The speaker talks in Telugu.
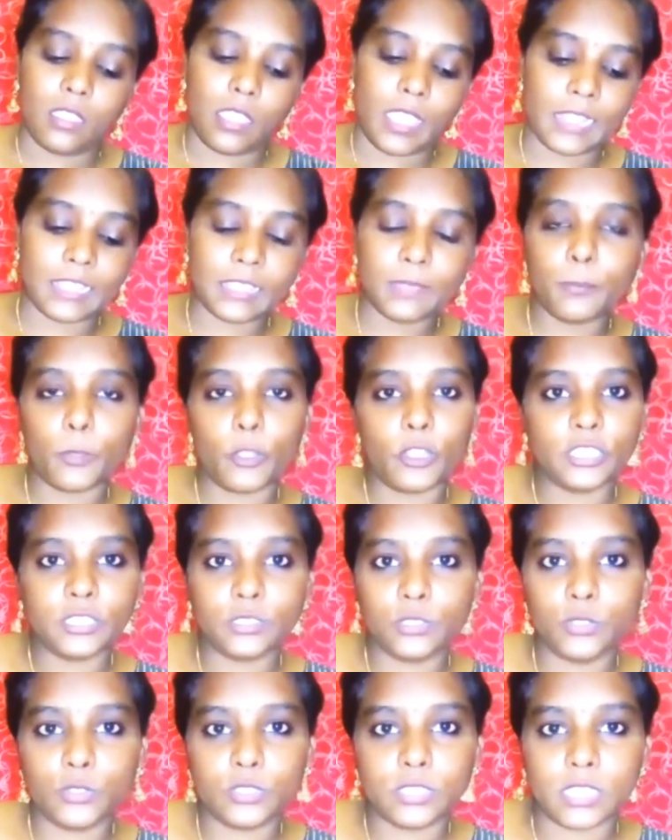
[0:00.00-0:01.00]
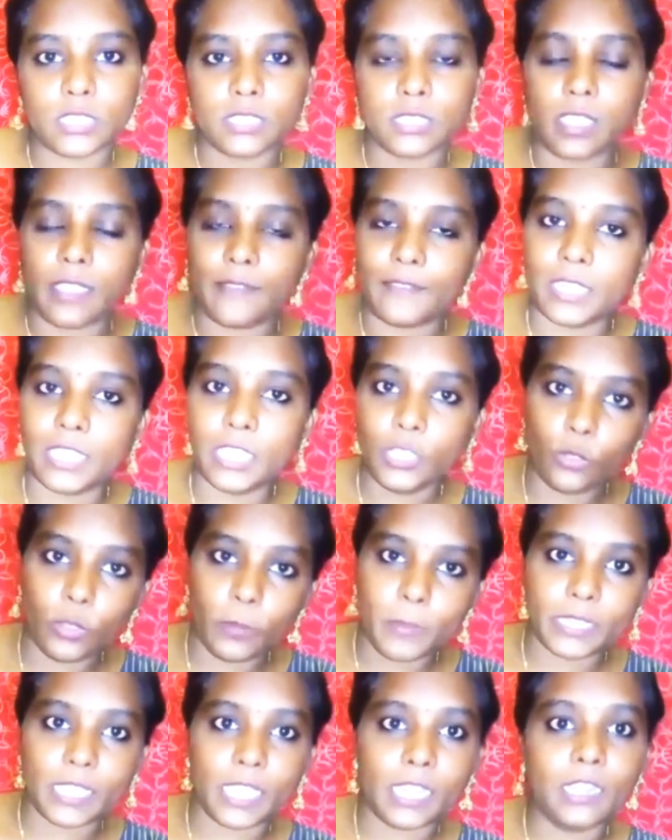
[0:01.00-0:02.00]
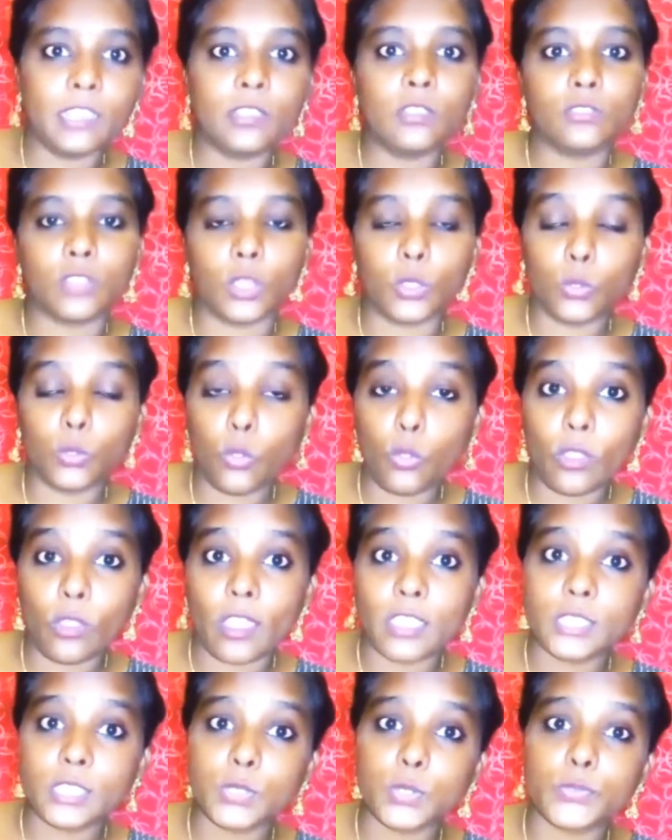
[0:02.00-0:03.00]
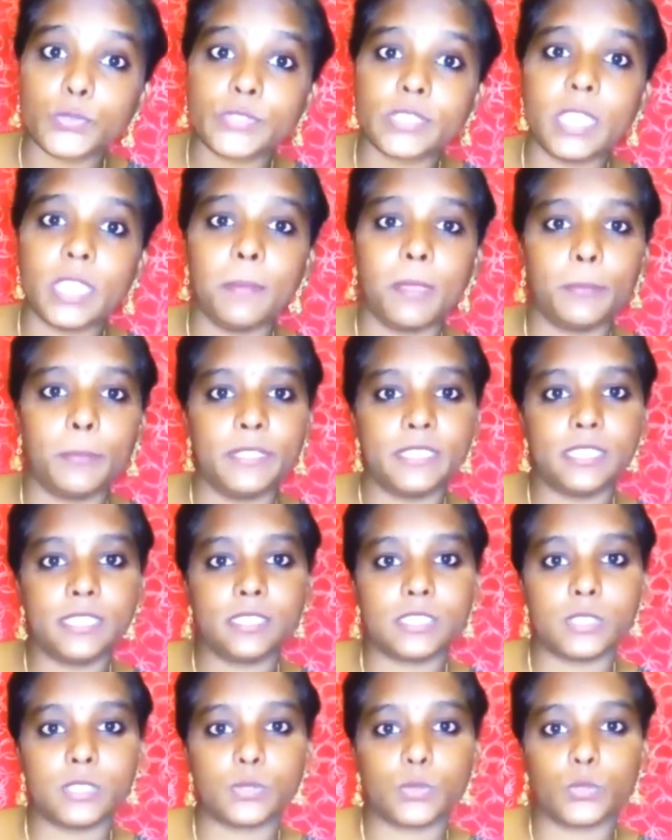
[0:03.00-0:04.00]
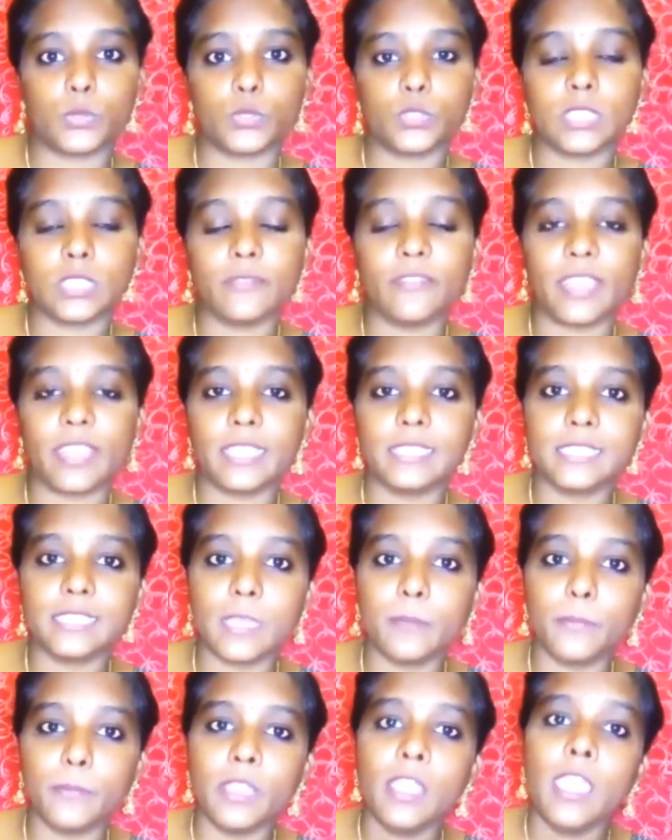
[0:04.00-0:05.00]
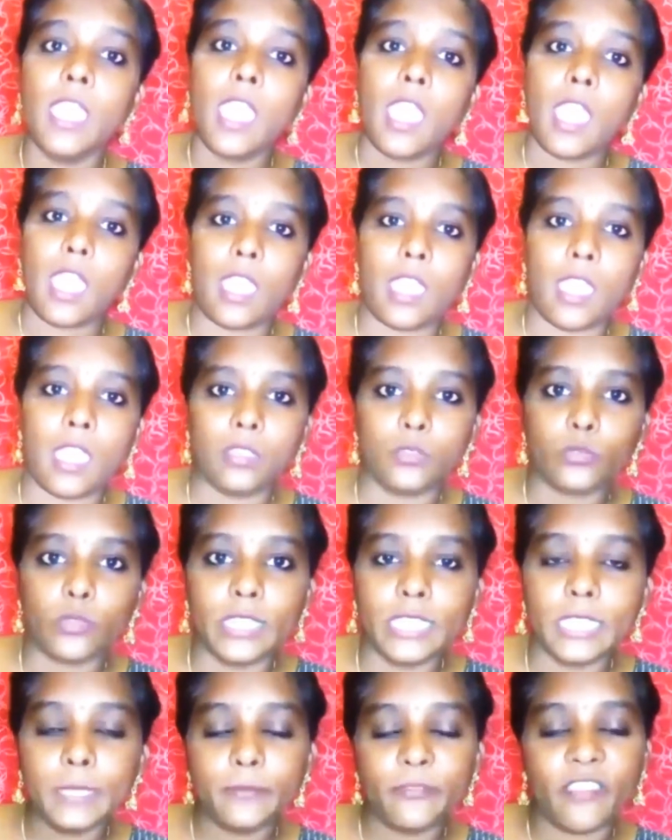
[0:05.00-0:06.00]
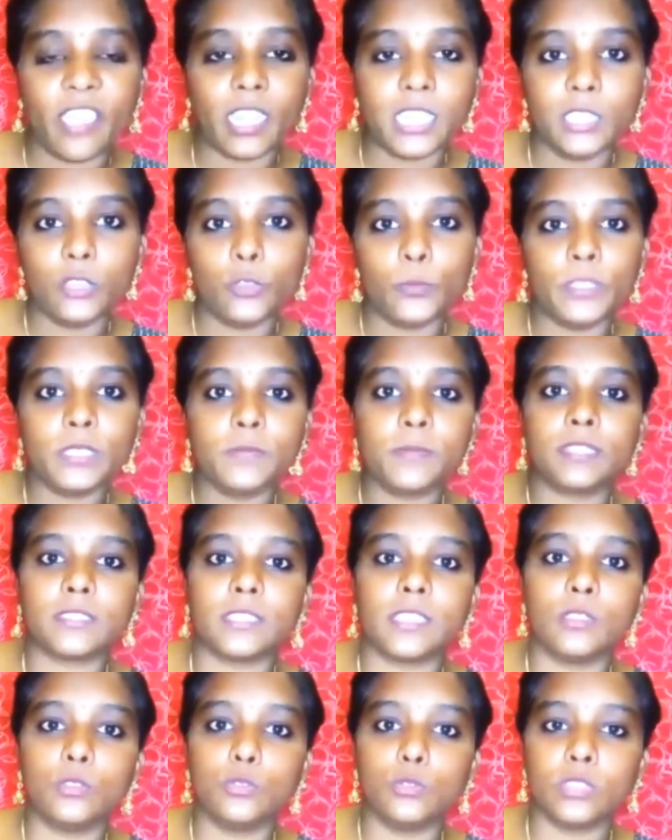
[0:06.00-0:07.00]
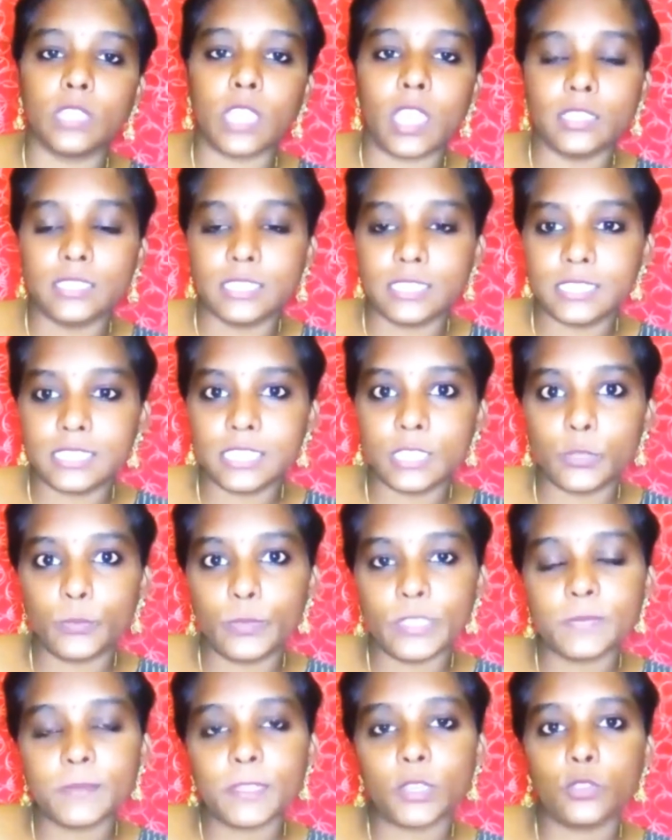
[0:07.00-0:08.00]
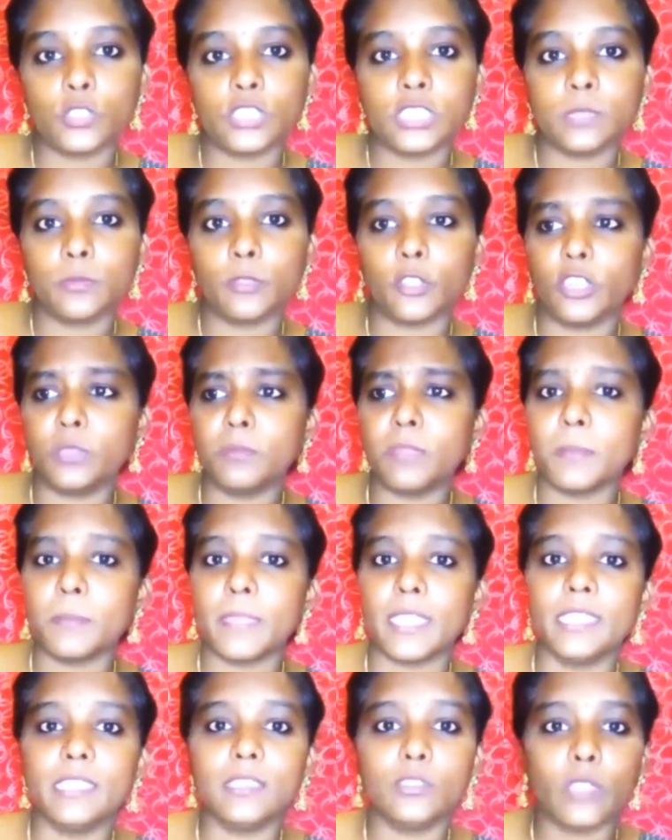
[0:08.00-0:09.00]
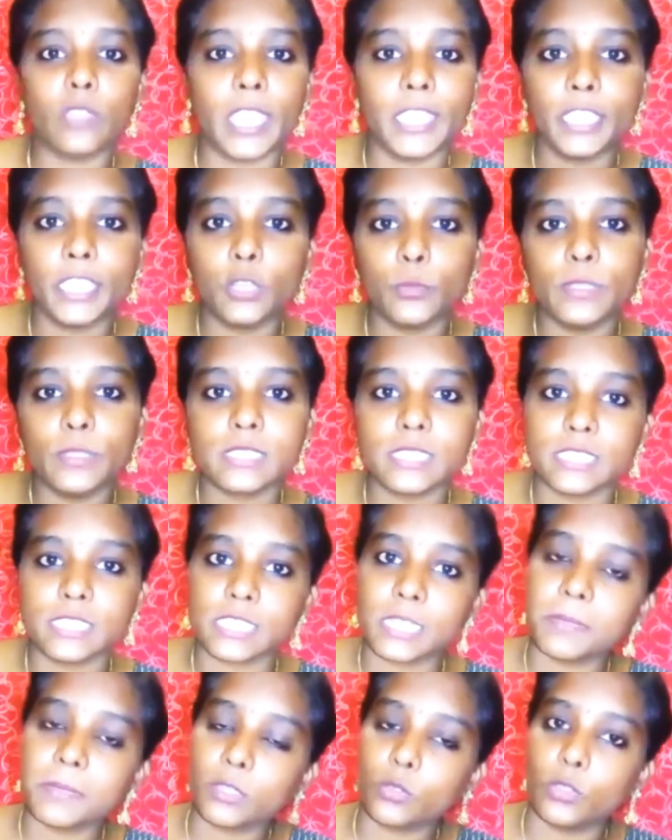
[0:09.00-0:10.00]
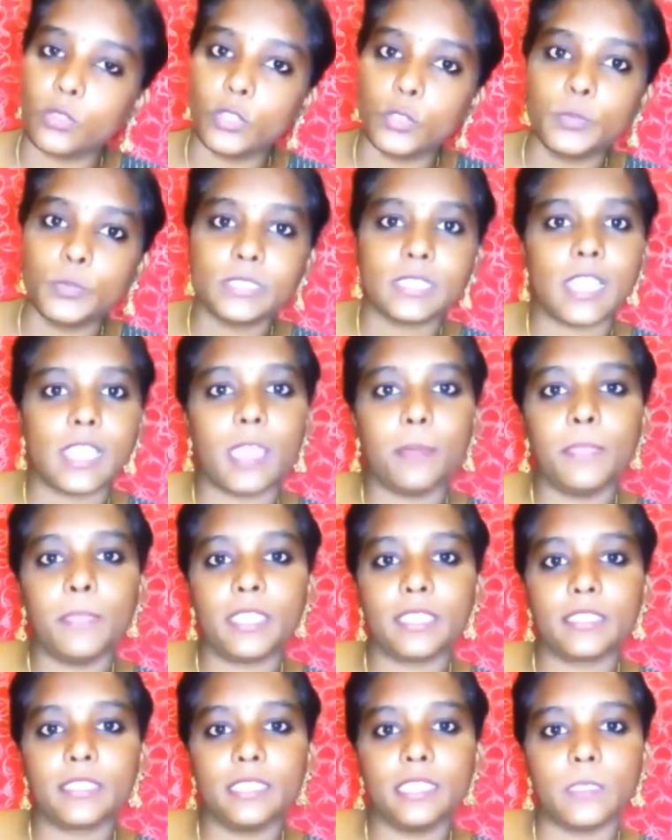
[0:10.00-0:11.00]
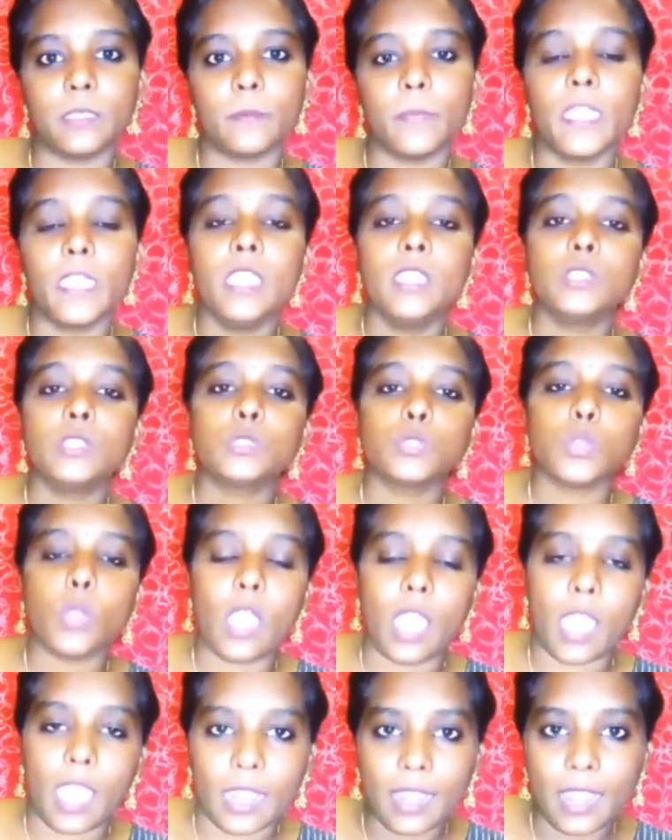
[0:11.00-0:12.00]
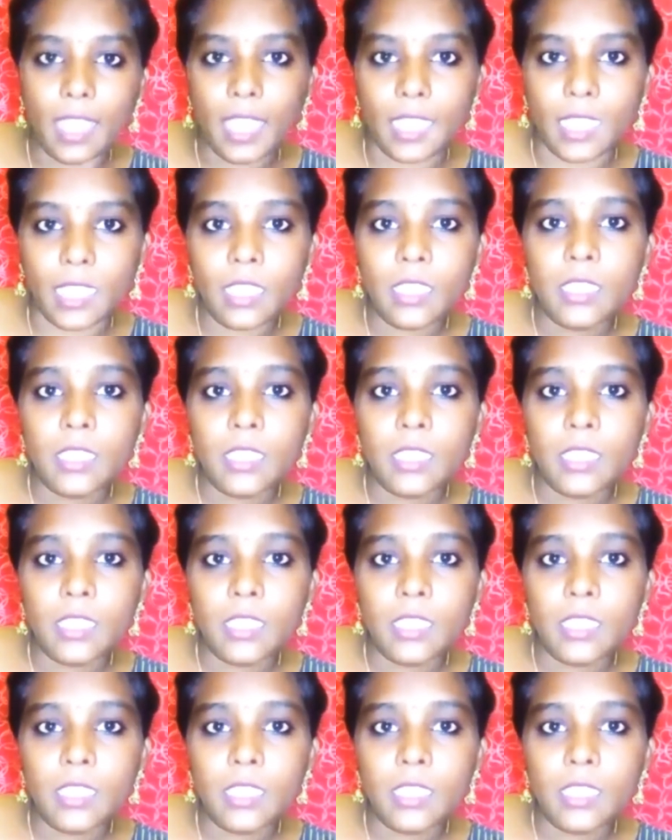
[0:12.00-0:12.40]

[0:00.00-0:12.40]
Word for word: హెల్త్ ప్రొడక్ట్స్ యూస్ చేస్తాం అవన్నీ కూడా మనకి ఇక్కడ తక్కువ కాస్ట్కి వస్తున్నాయి మనం బిజినెస్ చేసుకోవచ్చు సో ఫర్ ఎగ్జాంపుల్ ఆ ట్వంటీ ఫార్టీ రూపీస్ మనకు తగ్గుతుంది ఆ సిక్స్టీ రూపీస్ మనకు వచ్చే ప్రోడక్ట్ మనం బయట ఎయిటీ రూపీస్కి ఇచ్చినా మనం ట్వంటీ రూపీస్ లాభమే కదండి సో అలా